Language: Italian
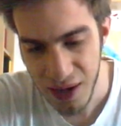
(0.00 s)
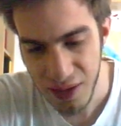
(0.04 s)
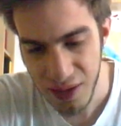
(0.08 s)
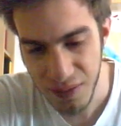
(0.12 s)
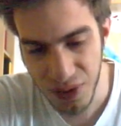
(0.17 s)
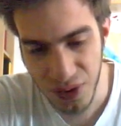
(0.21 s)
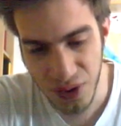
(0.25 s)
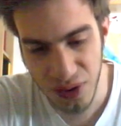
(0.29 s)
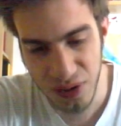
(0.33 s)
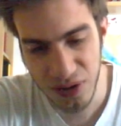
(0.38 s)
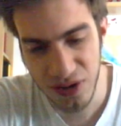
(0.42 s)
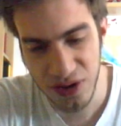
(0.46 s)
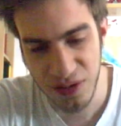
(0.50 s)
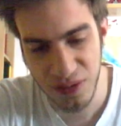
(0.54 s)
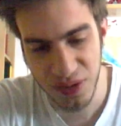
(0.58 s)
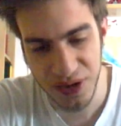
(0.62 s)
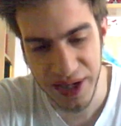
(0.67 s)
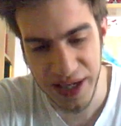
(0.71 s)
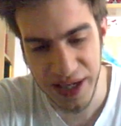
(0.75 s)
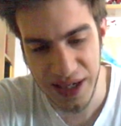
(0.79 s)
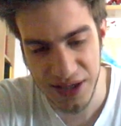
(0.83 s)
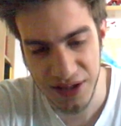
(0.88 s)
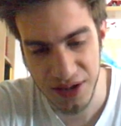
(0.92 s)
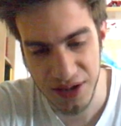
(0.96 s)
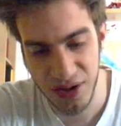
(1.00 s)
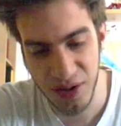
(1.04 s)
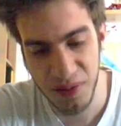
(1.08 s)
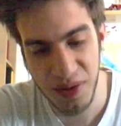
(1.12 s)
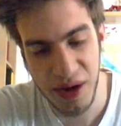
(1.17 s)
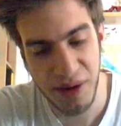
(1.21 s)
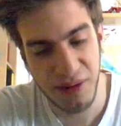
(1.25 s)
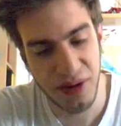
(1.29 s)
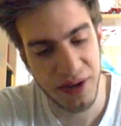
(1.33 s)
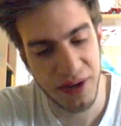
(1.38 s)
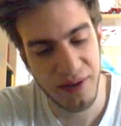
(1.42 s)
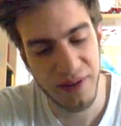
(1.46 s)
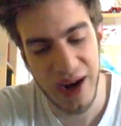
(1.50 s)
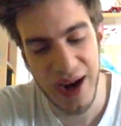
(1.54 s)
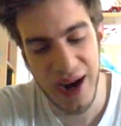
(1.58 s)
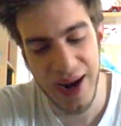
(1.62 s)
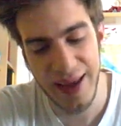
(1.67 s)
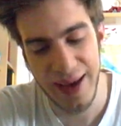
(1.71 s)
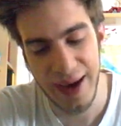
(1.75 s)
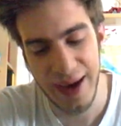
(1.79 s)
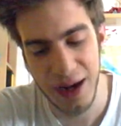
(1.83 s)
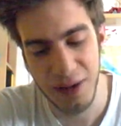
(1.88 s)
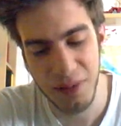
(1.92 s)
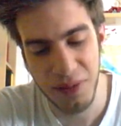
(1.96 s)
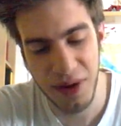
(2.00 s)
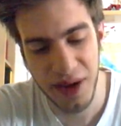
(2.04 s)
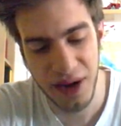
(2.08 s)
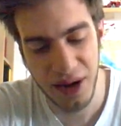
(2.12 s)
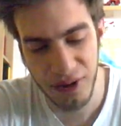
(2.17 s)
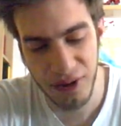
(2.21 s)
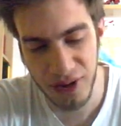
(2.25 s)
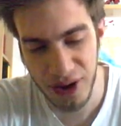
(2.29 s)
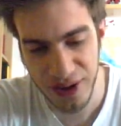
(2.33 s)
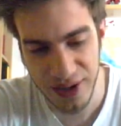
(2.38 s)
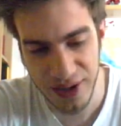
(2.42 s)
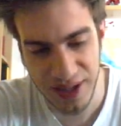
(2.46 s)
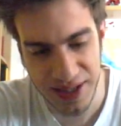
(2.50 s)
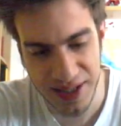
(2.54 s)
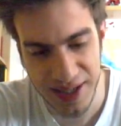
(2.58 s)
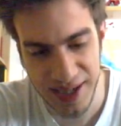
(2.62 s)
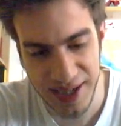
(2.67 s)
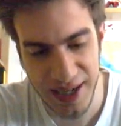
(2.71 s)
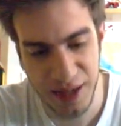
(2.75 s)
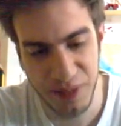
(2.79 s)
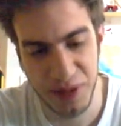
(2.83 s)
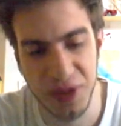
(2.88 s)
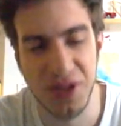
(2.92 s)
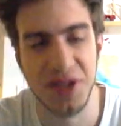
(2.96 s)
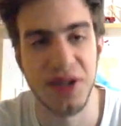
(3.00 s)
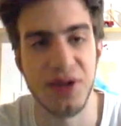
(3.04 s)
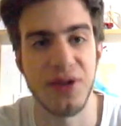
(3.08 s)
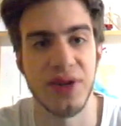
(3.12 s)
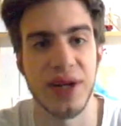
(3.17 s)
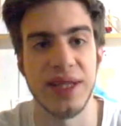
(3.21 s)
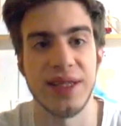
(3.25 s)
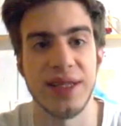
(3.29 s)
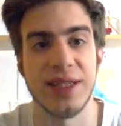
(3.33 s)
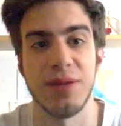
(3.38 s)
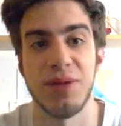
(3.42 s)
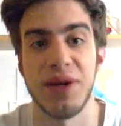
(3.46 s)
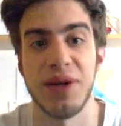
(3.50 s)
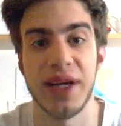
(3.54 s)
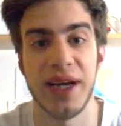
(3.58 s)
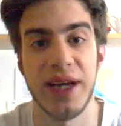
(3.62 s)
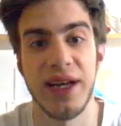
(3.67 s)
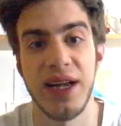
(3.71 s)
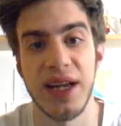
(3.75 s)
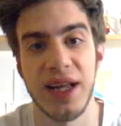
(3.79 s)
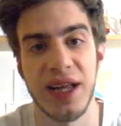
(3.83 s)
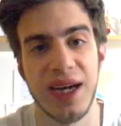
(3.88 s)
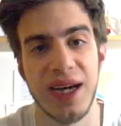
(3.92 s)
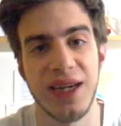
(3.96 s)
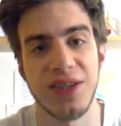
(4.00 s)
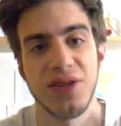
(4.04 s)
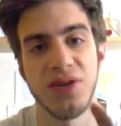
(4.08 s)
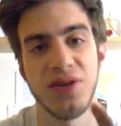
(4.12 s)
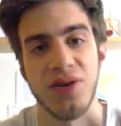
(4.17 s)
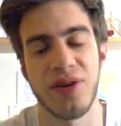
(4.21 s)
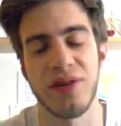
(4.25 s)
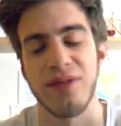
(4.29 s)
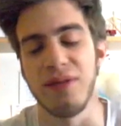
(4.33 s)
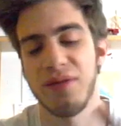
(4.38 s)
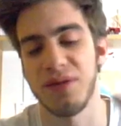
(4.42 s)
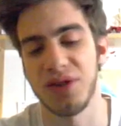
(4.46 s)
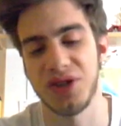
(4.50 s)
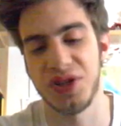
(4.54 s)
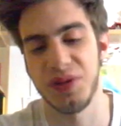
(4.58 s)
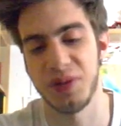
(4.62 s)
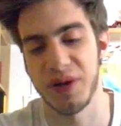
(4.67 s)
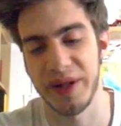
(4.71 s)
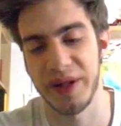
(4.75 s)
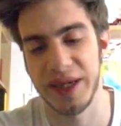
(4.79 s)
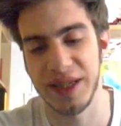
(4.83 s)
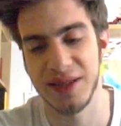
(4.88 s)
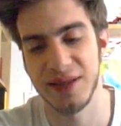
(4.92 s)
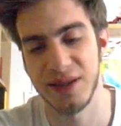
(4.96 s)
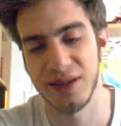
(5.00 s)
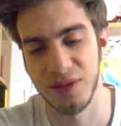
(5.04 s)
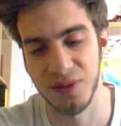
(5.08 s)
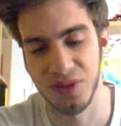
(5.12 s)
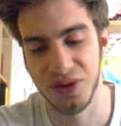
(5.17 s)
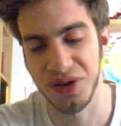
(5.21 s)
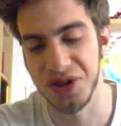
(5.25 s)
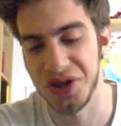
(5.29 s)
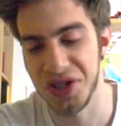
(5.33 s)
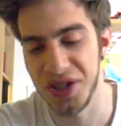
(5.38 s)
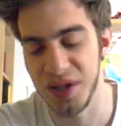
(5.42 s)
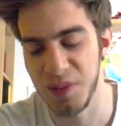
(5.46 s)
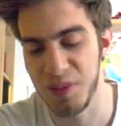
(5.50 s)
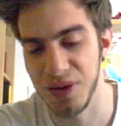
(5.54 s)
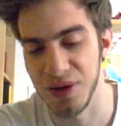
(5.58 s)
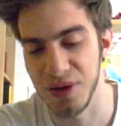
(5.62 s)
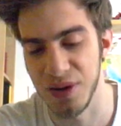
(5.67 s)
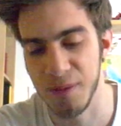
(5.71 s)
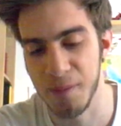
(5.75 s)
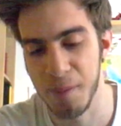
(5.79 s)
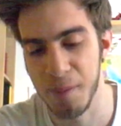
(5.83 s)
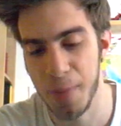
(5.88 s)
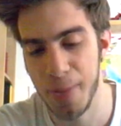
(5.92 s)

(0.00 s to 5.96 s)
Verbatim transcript: molto modesto, dobbiamo arrivare almeno a fare una stella per sicurezza perché nel caso loro ci prendessero il municipio